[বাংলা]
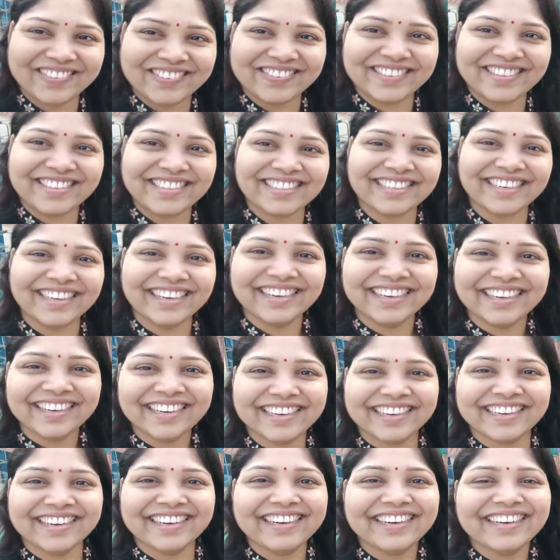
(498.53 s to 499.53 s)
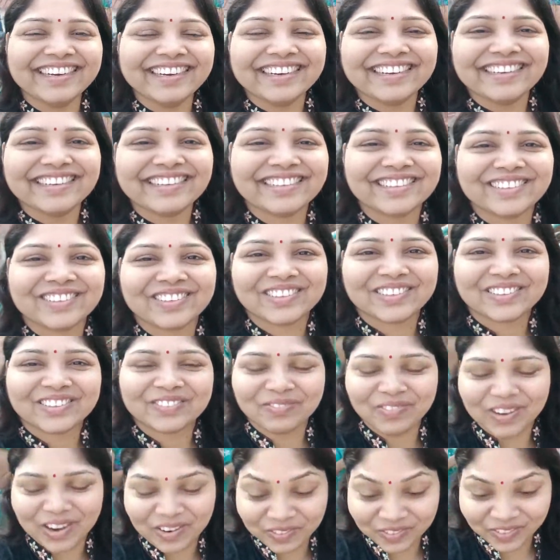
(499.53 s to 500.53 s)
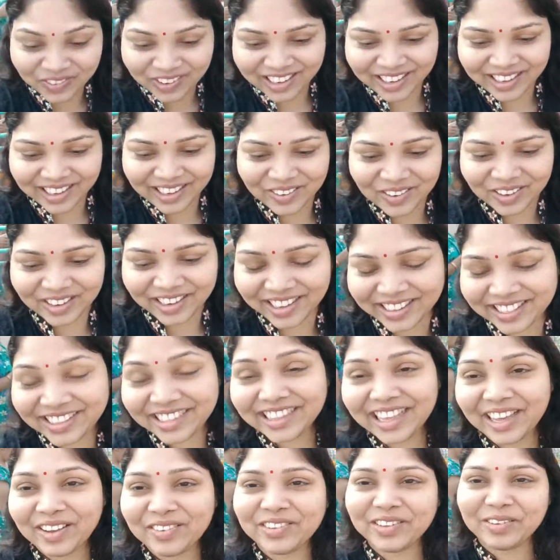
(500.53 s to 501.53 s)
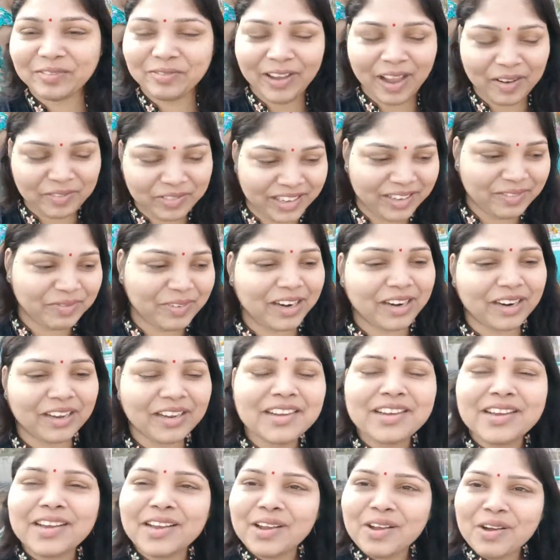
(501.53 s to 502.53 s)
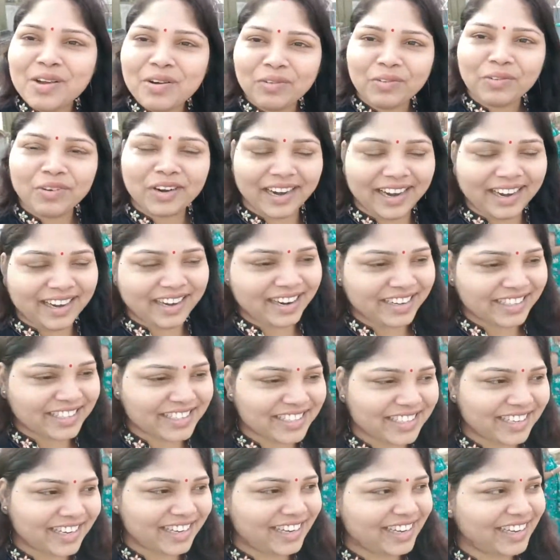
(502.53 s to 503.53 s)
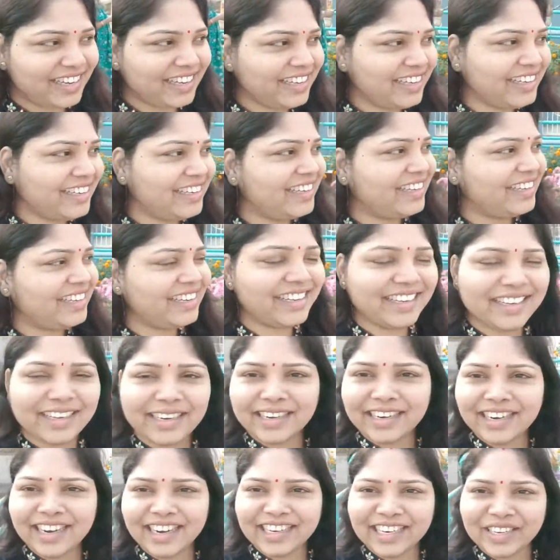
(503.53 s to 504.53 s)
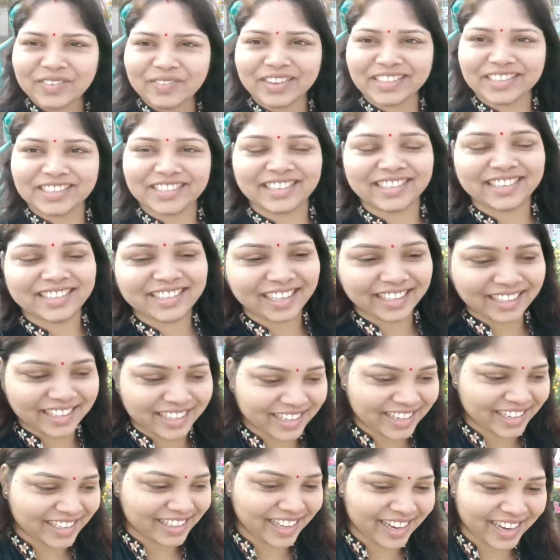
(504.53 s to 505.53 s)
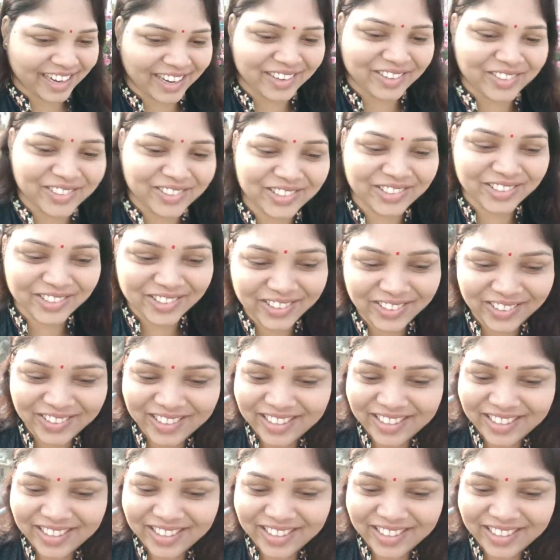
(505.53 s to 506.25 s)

তুলছে মা এতে দেবে ফ্যামিলি মানে ফ্রেন্ড আছে রিলেটিভ আছে তাদেরকে দেখানোর জন্য